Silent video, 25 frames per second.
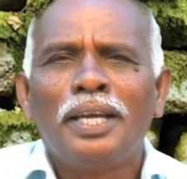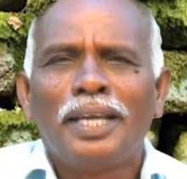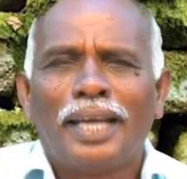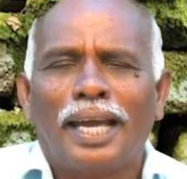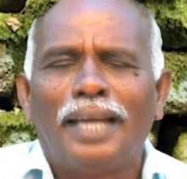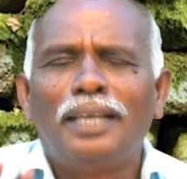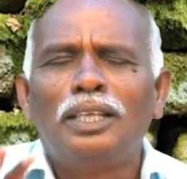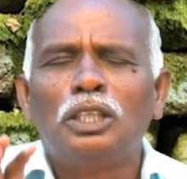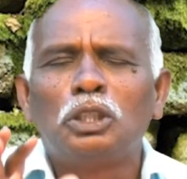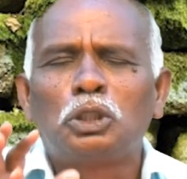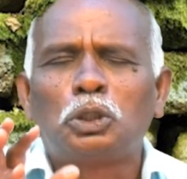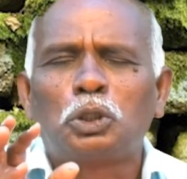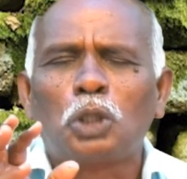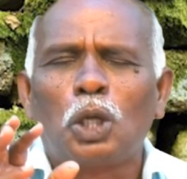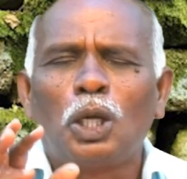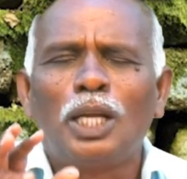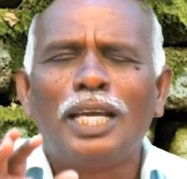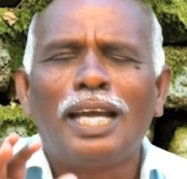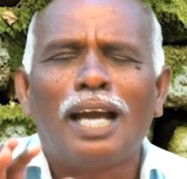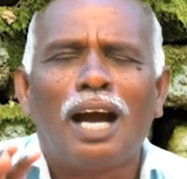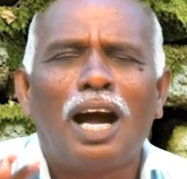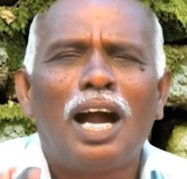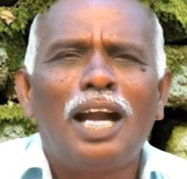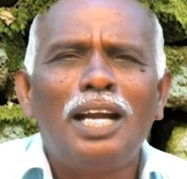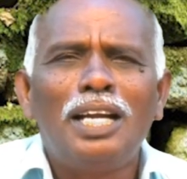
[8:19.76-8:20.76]
என்று சொல்லி
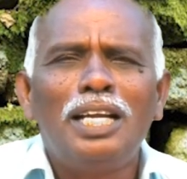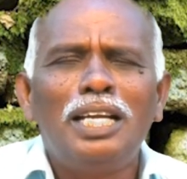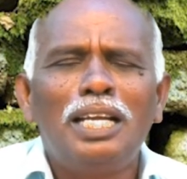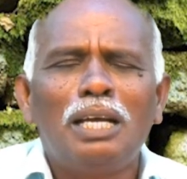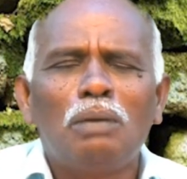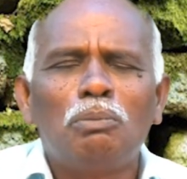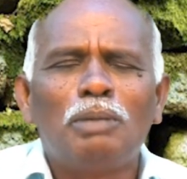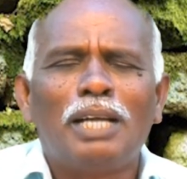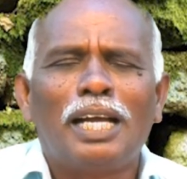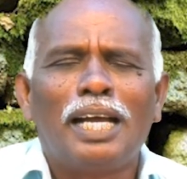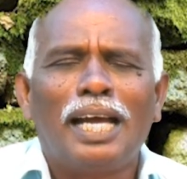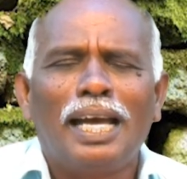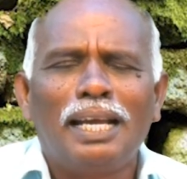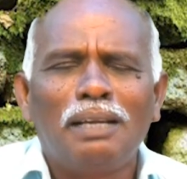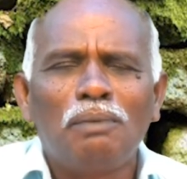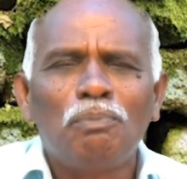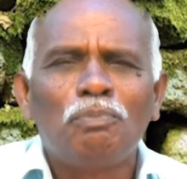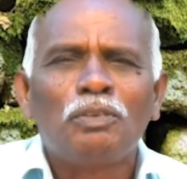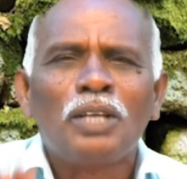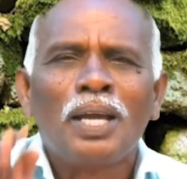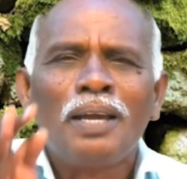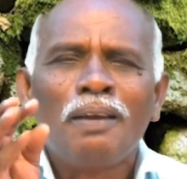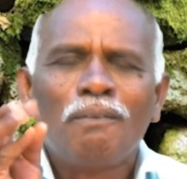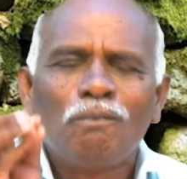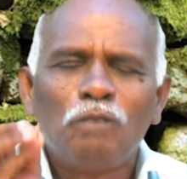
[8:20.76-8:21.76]
ஆண்டவர்
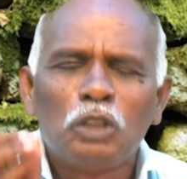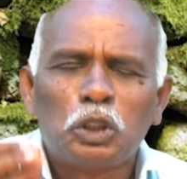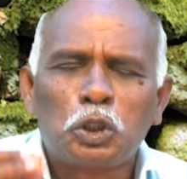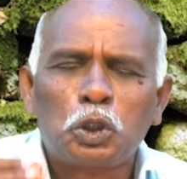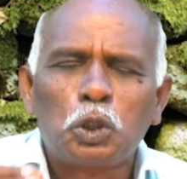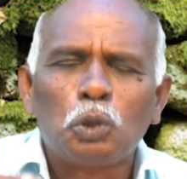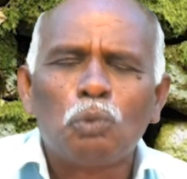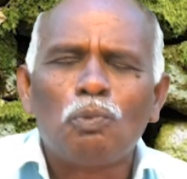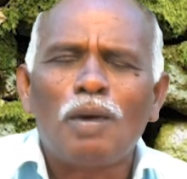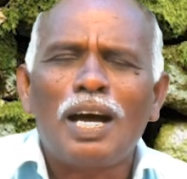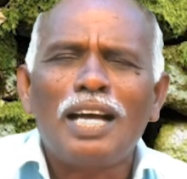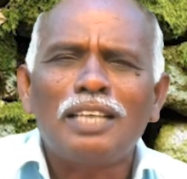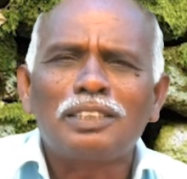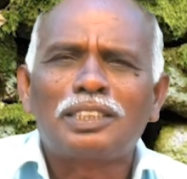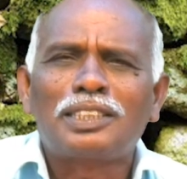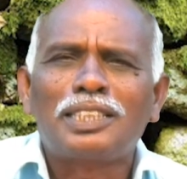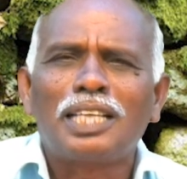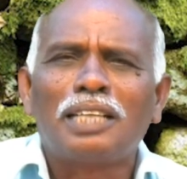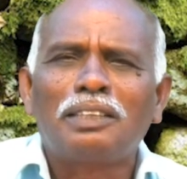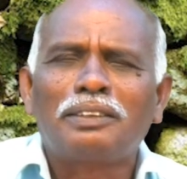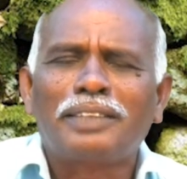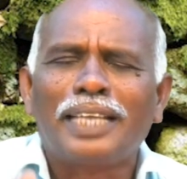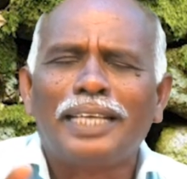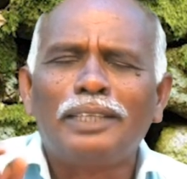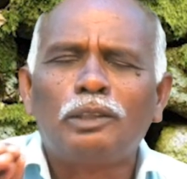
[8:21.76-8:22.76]

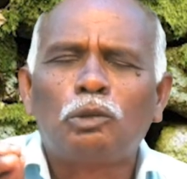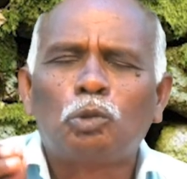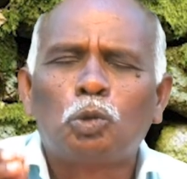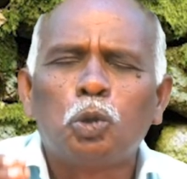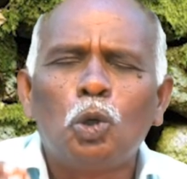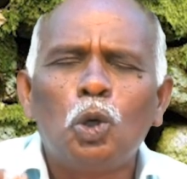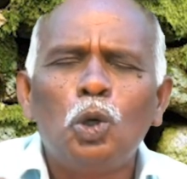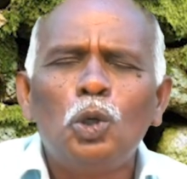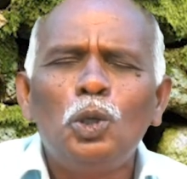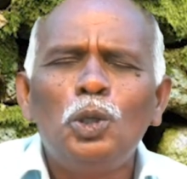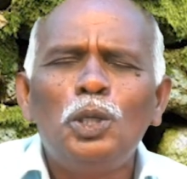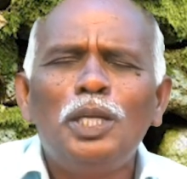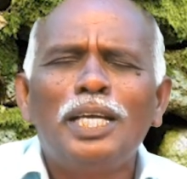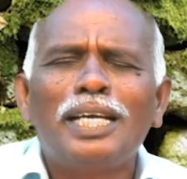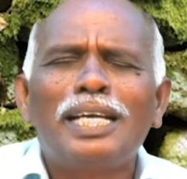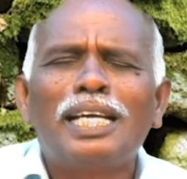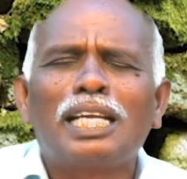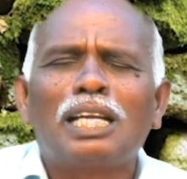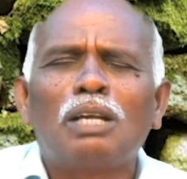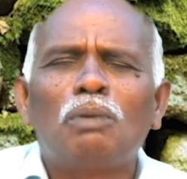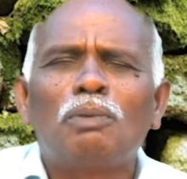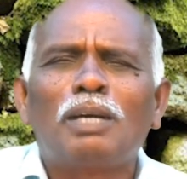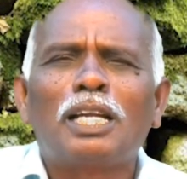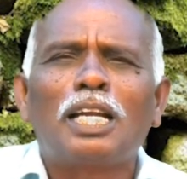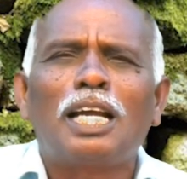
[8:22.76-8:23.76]
விசுவாசத்தை
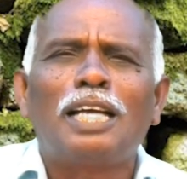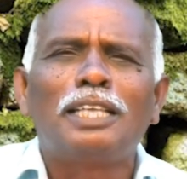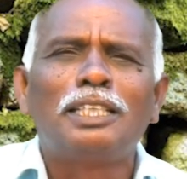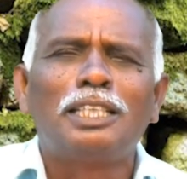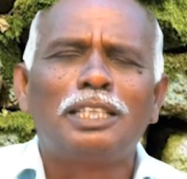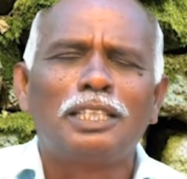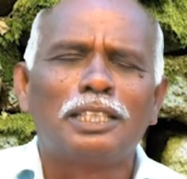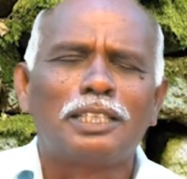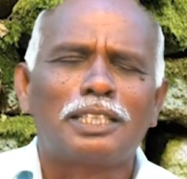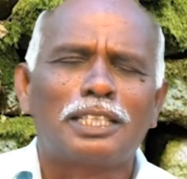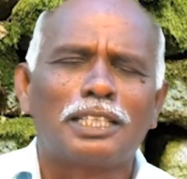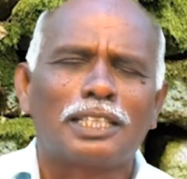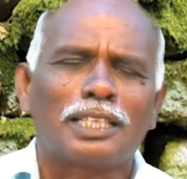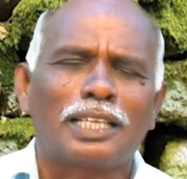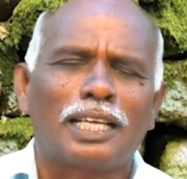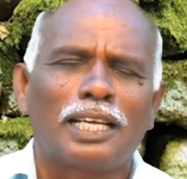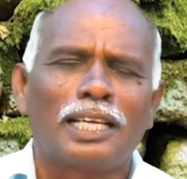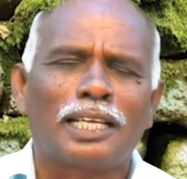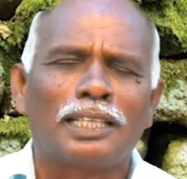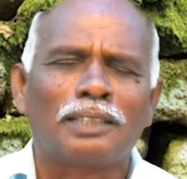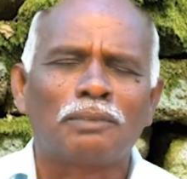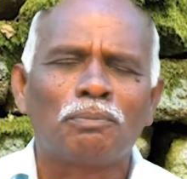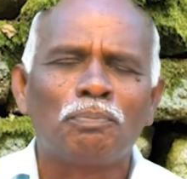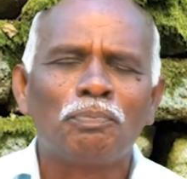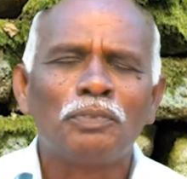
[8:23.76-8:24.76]
தூண்டுகிறவராய்
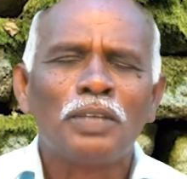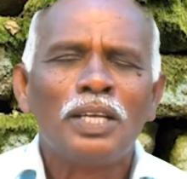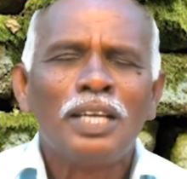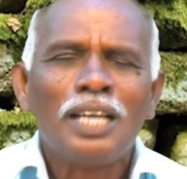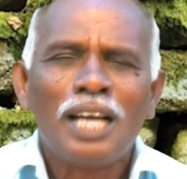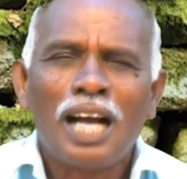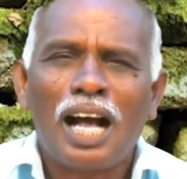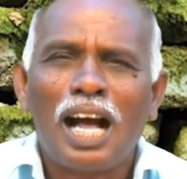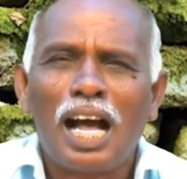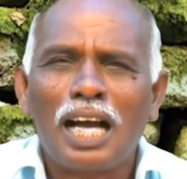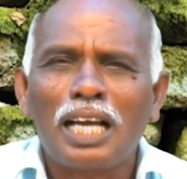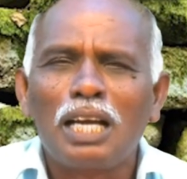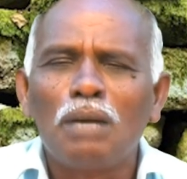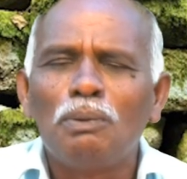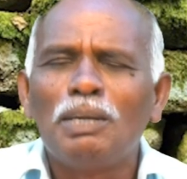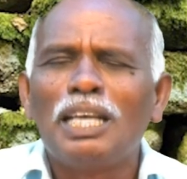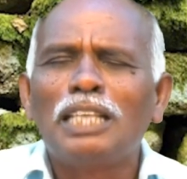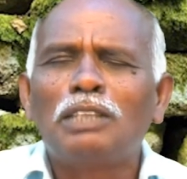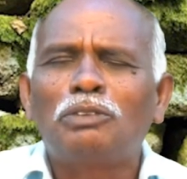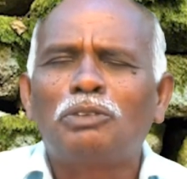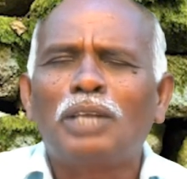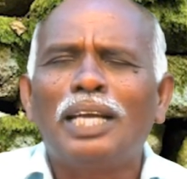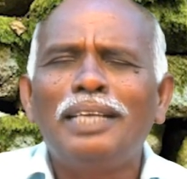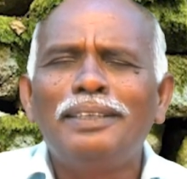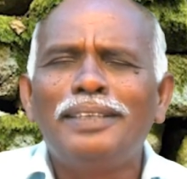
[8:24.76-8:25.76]
இருக்கிறார் ஆகவே
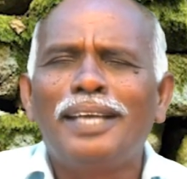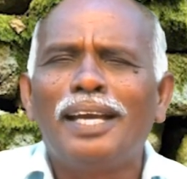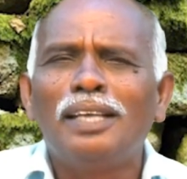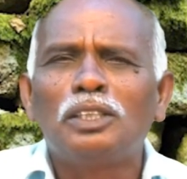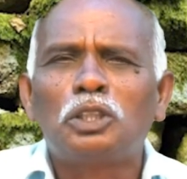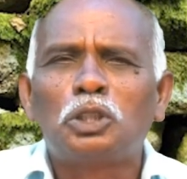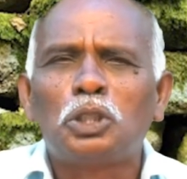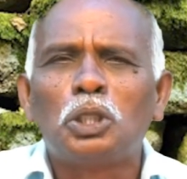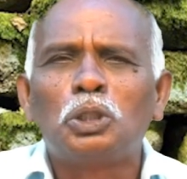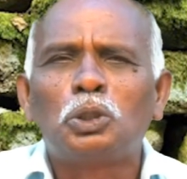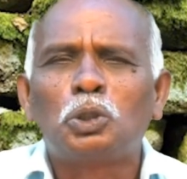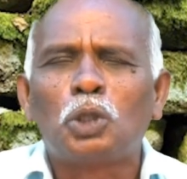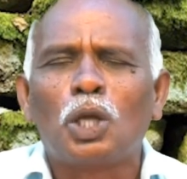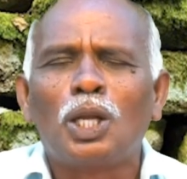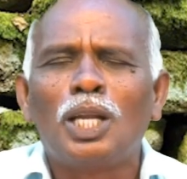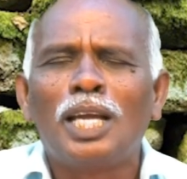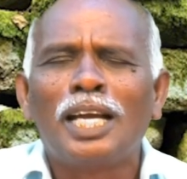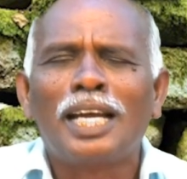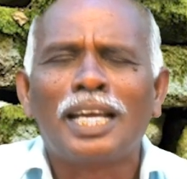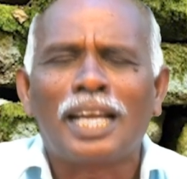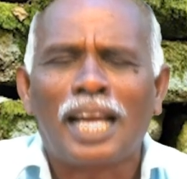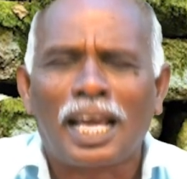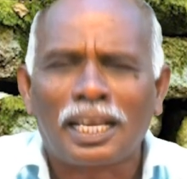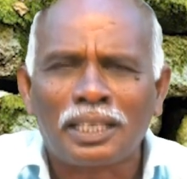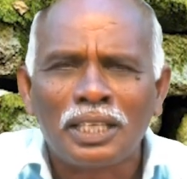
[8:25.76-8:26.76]
தான் இயேசு
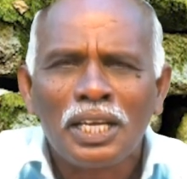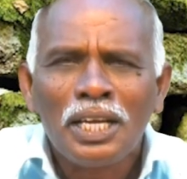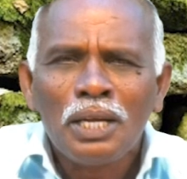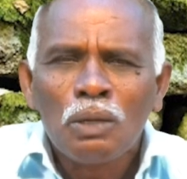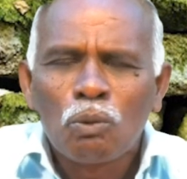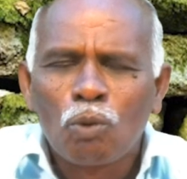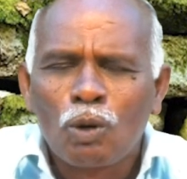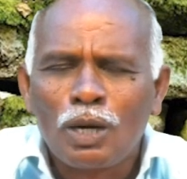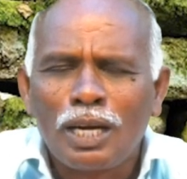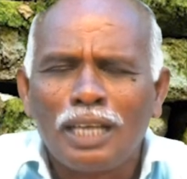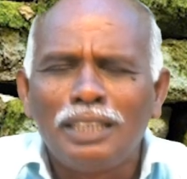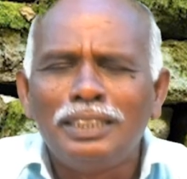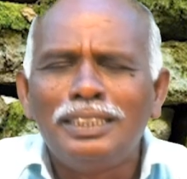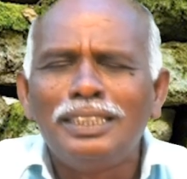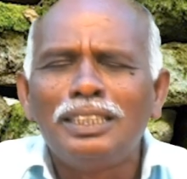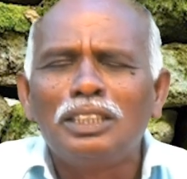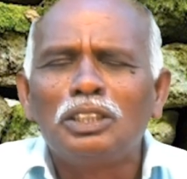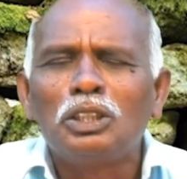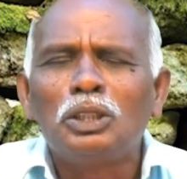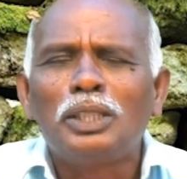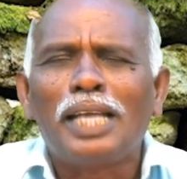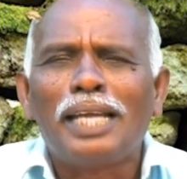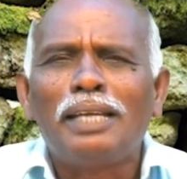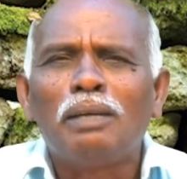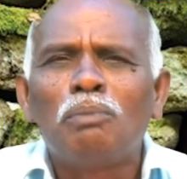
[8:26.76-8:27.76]
சொல்லுகிறார் உங்கள்
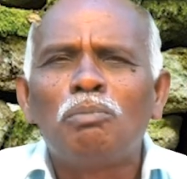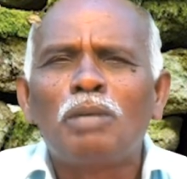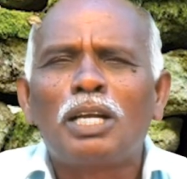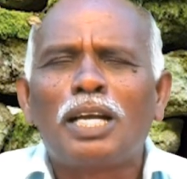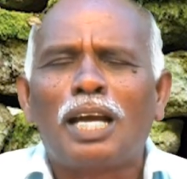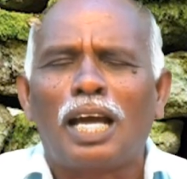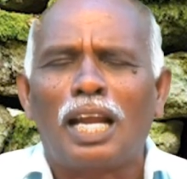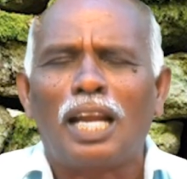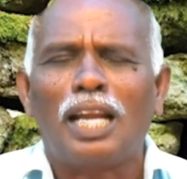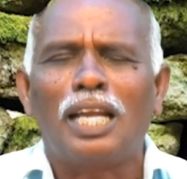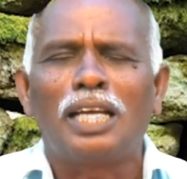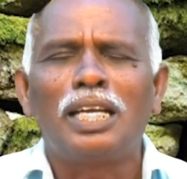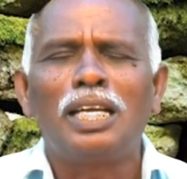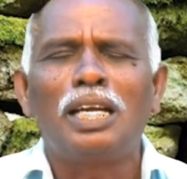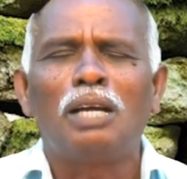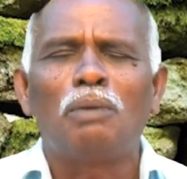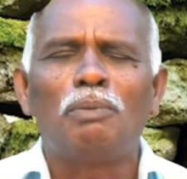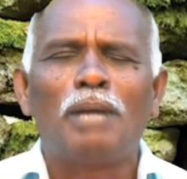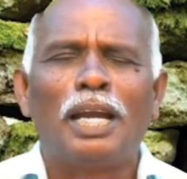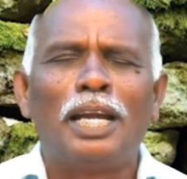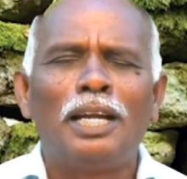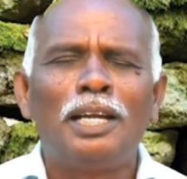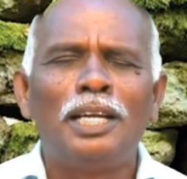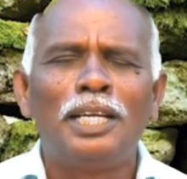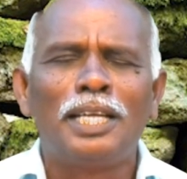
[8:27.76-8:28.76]
இருதயம் கலங்க
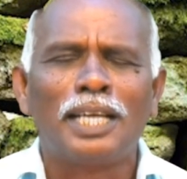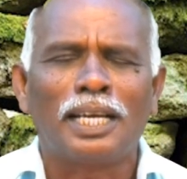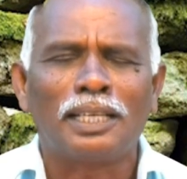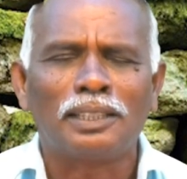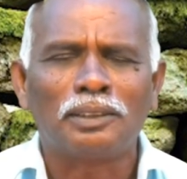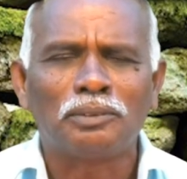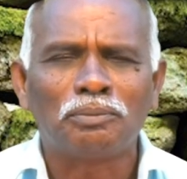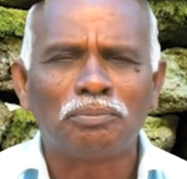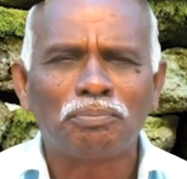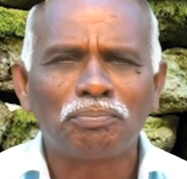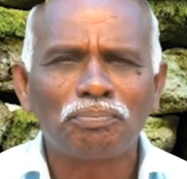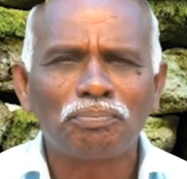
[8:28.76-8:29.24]
வேண்டாம்